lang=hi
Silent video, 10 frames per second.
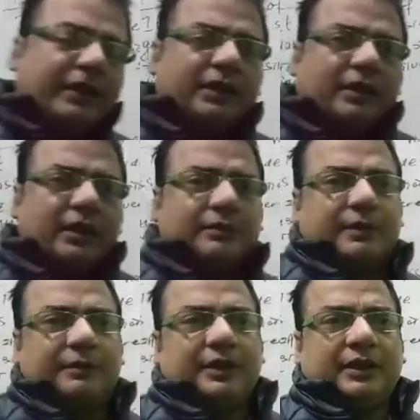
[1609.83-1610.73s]
पहले
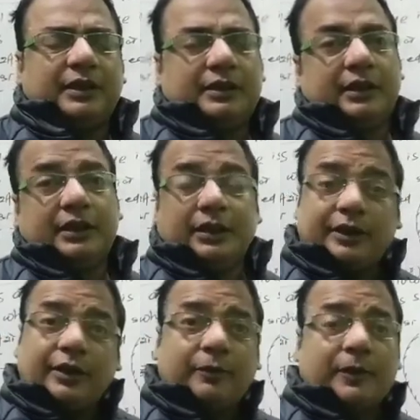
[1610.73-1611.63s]
क्लास में भी किए थे
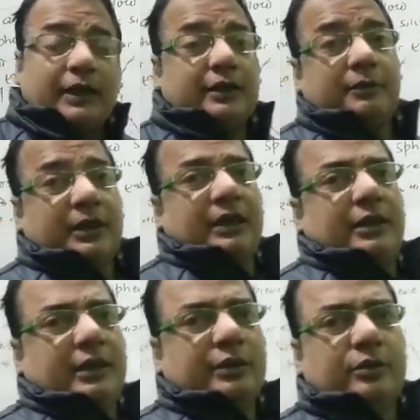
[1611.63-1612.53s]
कि रे ऑफ लाइट हम
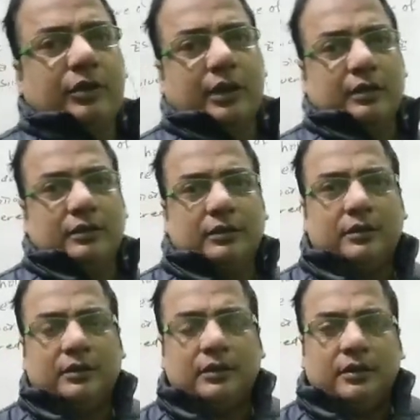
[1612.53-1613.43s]
कहते किसको हैं
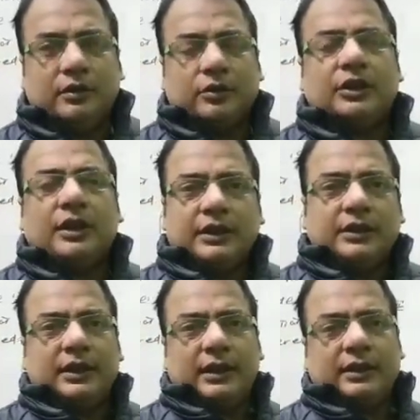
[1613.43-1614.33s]
तो चलिए
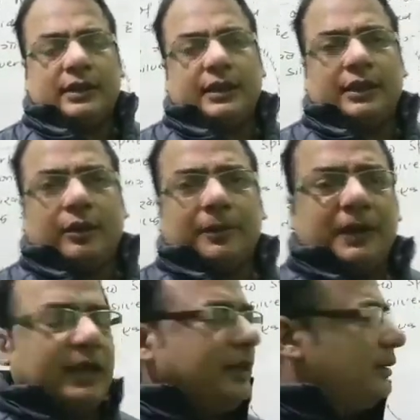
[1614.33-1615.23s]
किसे कहते हैं रे
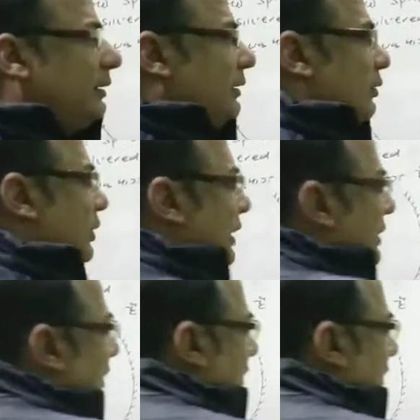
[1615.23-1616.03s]
ऑफ लाइट तो कहता है